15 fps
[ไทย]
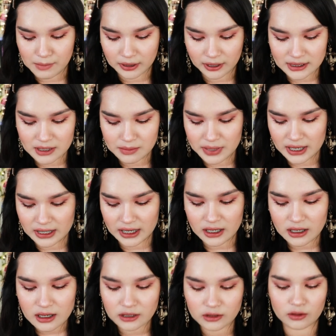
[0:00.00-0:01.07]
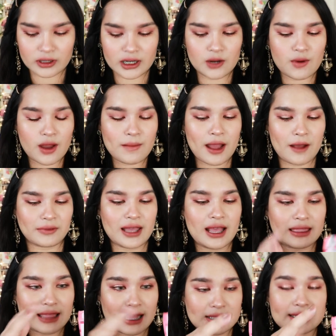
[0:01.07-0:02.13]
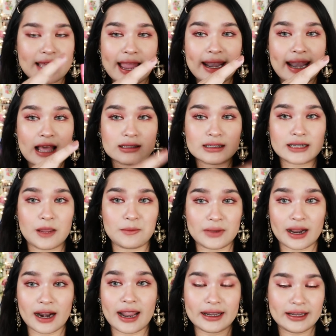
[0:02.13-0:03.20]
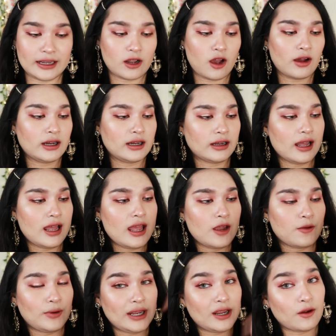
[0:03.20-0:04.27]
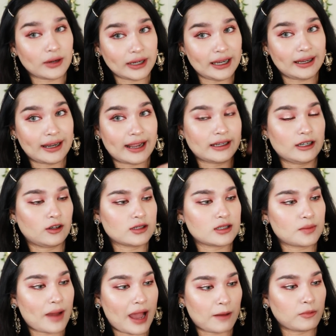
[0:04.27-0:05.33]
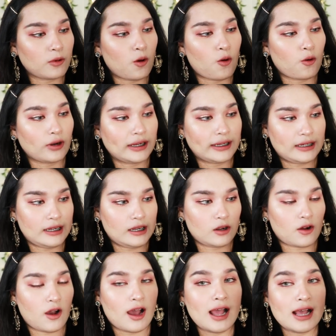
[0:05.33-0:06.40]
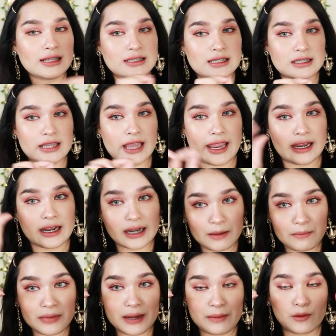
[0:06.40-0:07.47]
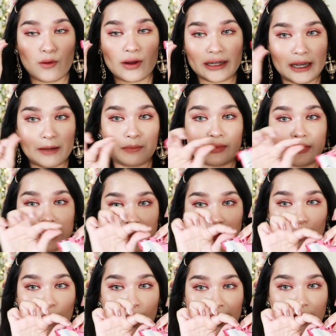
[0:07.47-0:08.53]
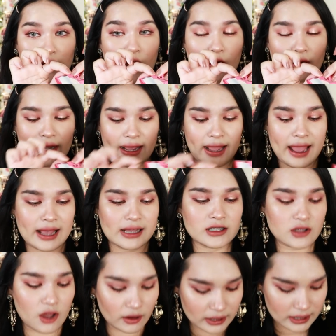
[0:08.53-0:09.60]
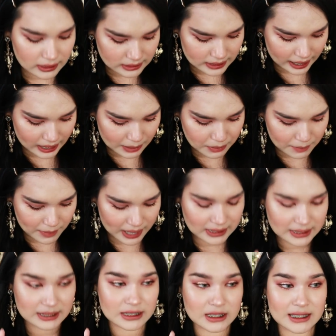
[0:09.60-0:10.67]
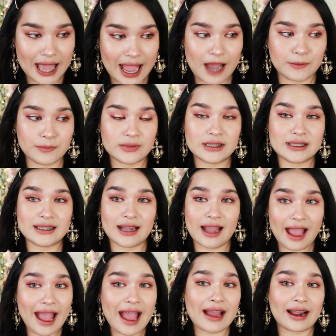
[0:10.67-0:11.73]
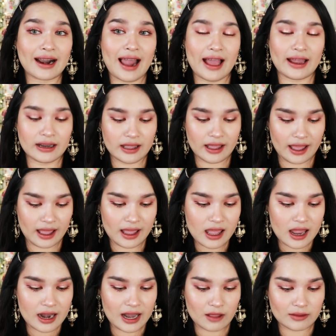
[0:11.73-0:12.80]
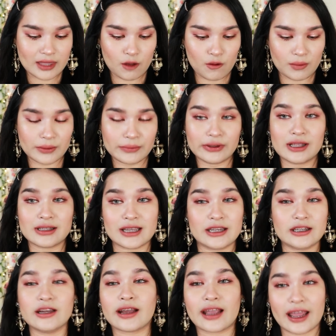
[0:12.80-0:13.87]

มันก็จะมีนิดนึงตรงที่ว่าแบบถ้าตัดใช้แล้วจะเก็บอย่างไรดีก็คือวิธีของขิงนะขิงก็จะพับลงอย่างนี้แล้วก็จะใช้คลิปหนีบหรือว่ากิฟติดไว้ก่อนนะคะซองหนึ่งใช้ได้ประมาณ 3-5 ครั้งนะคะแล้วแต่ว่าเพื่อนๆจะใช้เยอะ